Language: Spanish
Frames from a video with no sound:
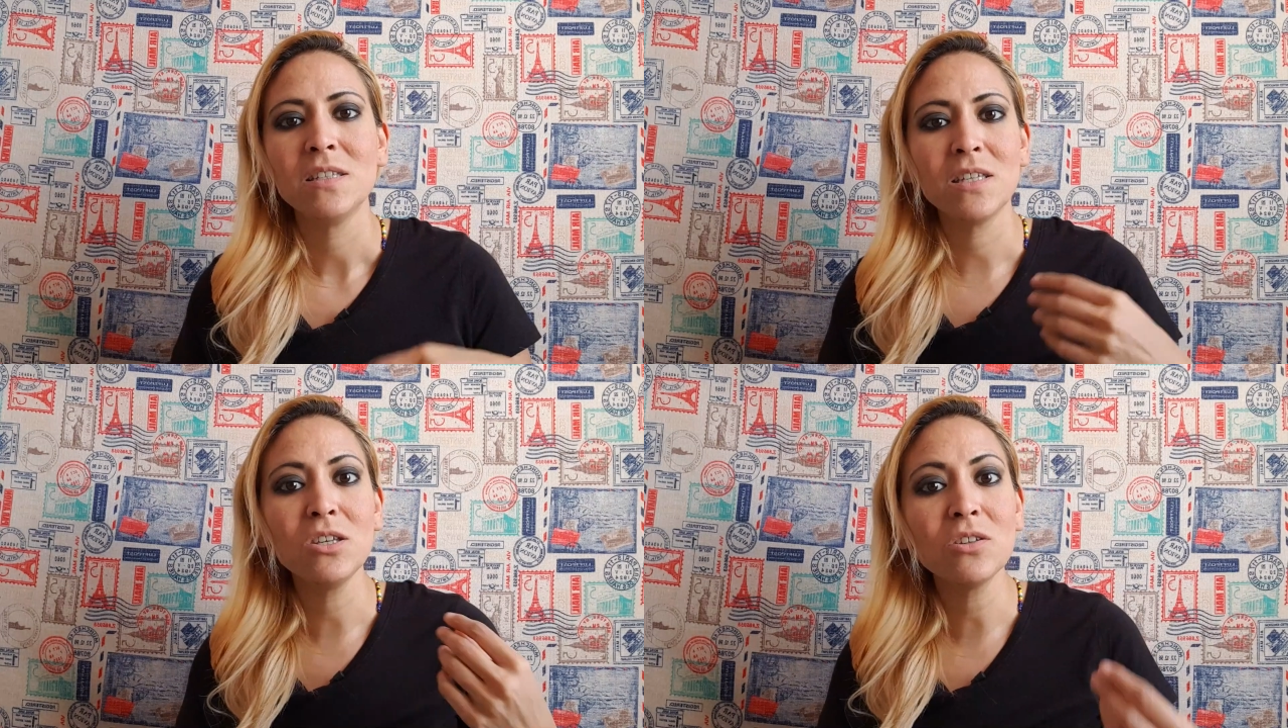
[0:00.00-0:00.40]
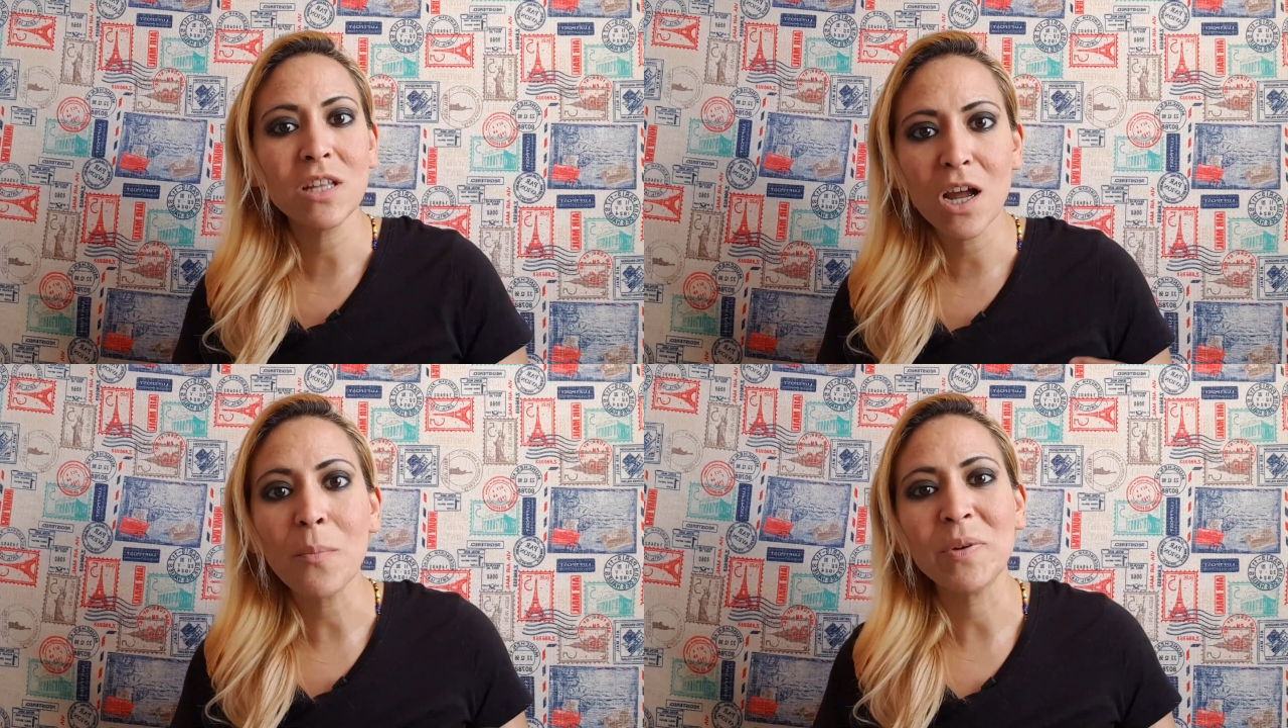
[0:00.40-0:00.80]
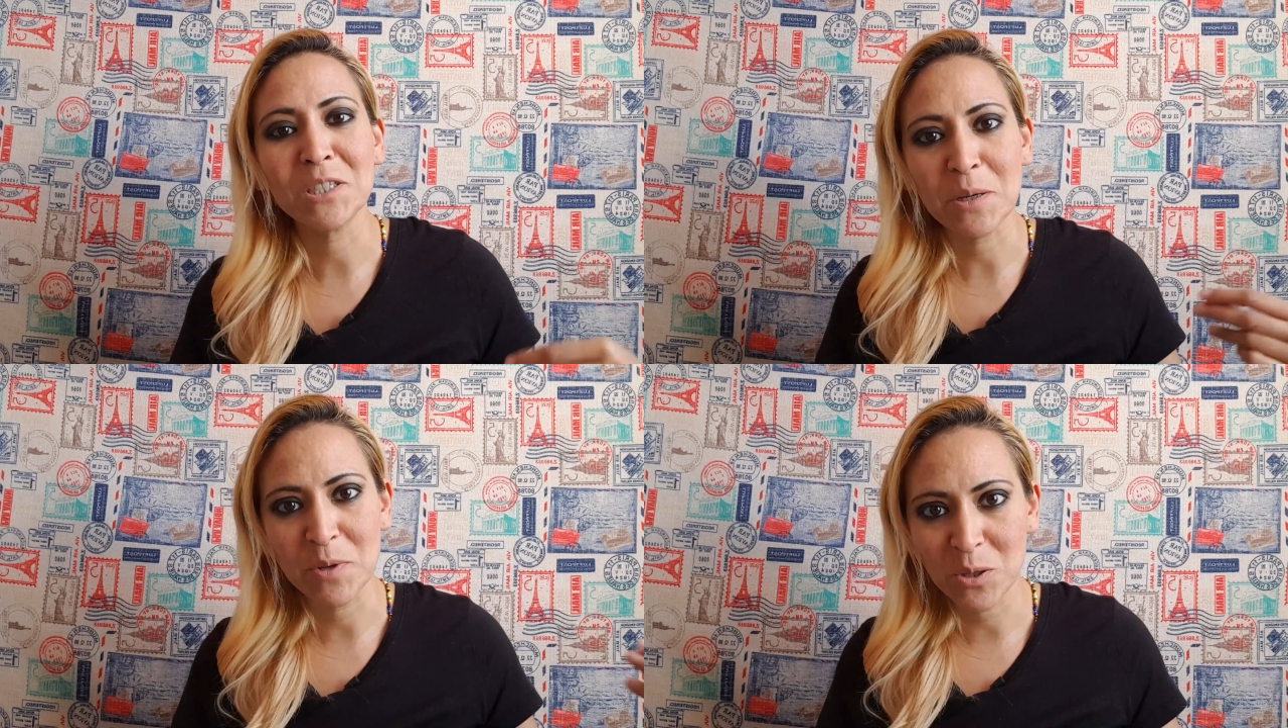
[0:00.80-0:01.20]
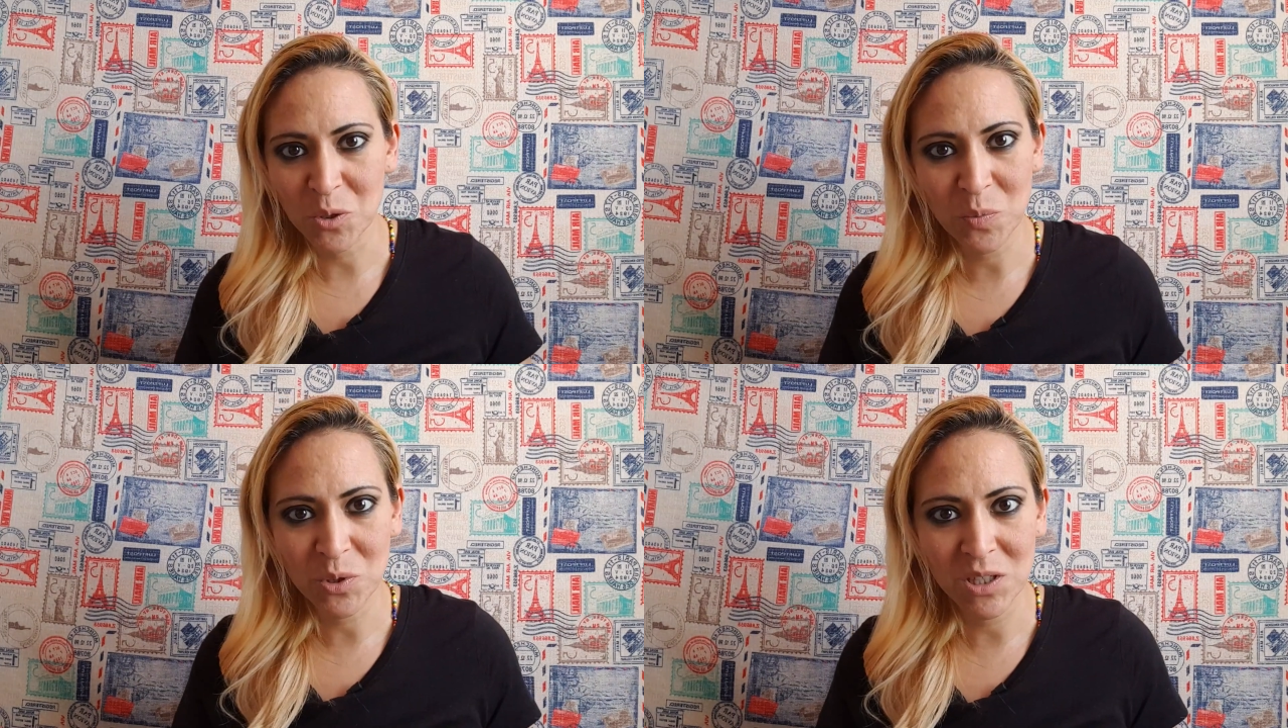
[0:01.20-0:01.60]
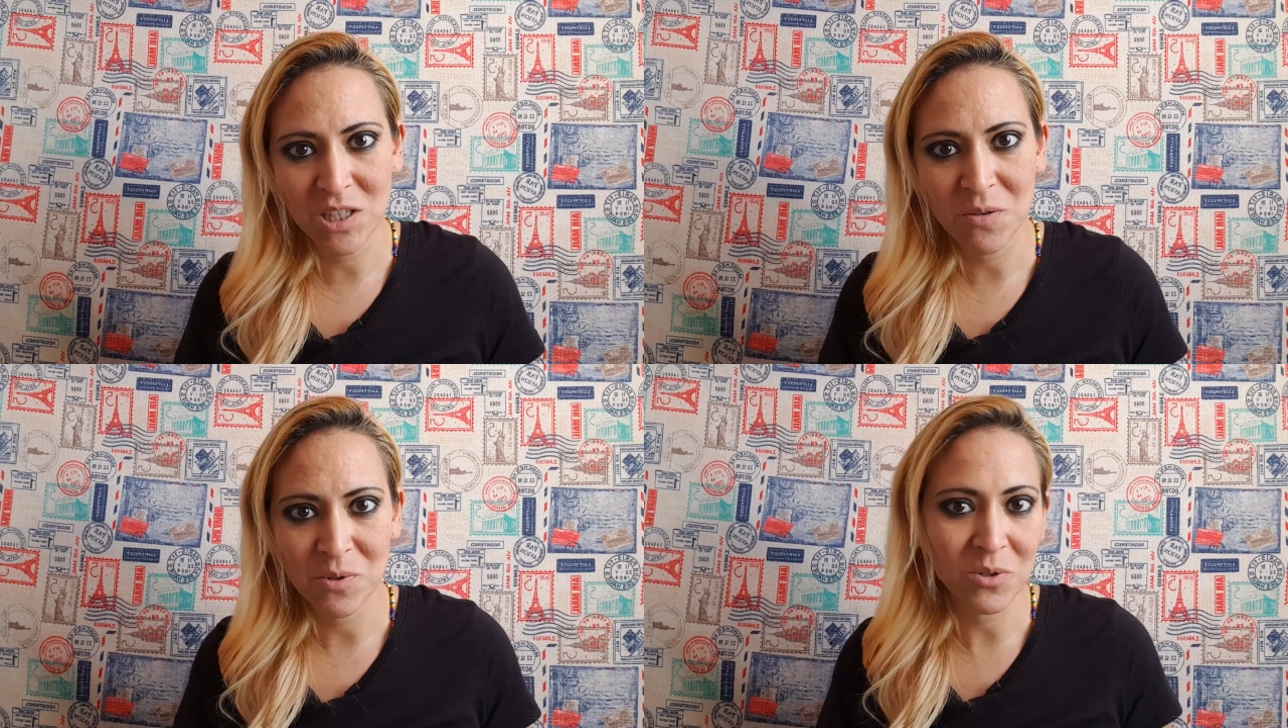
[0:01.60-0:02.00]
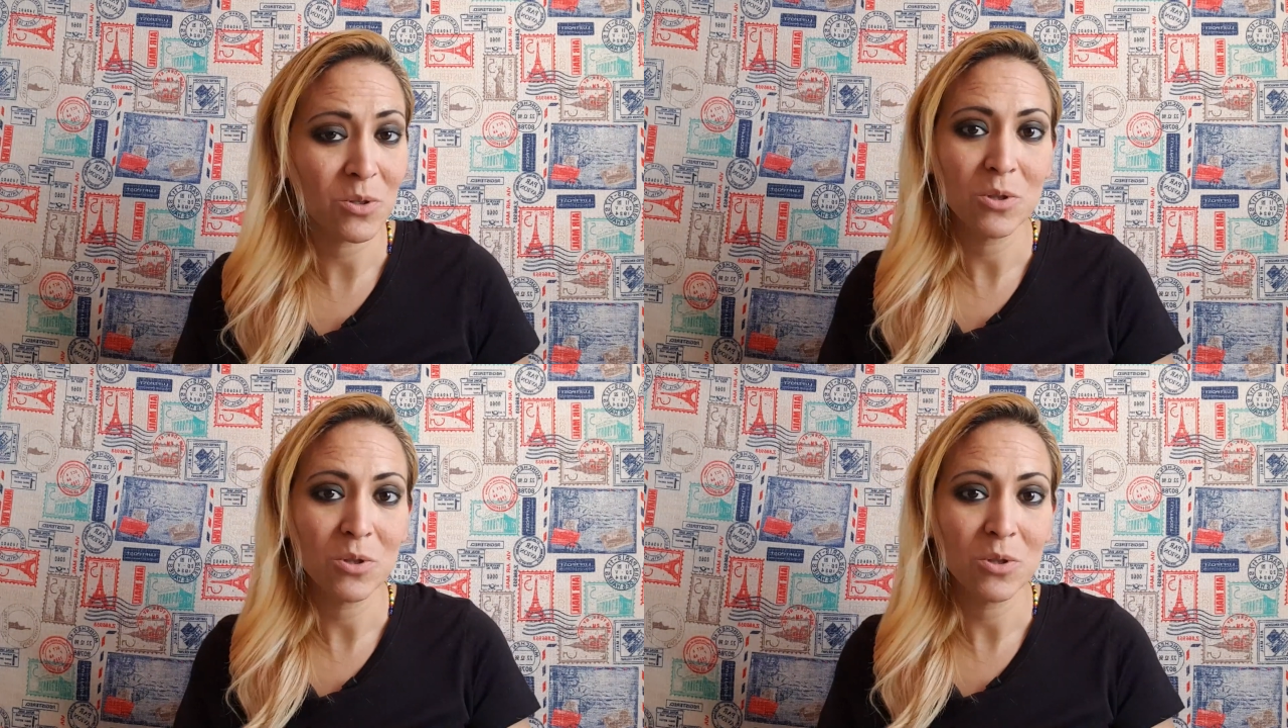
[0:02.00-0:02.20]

Si yo tengo pensamientos positivos,